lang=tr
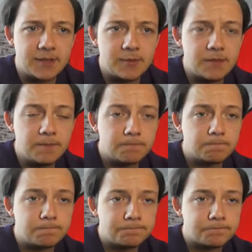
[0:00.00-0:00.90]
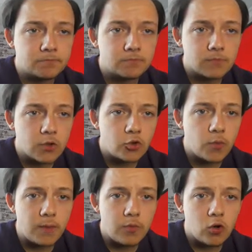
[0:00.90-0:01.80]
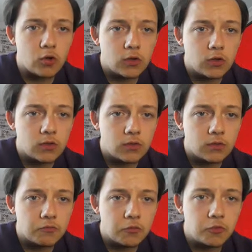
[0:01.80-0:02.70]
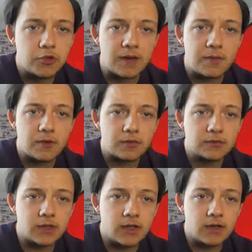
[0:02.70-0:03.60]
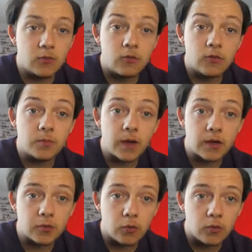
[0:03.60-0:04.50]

eminim. Şüphem yok. Güzel bir orta. O pardon o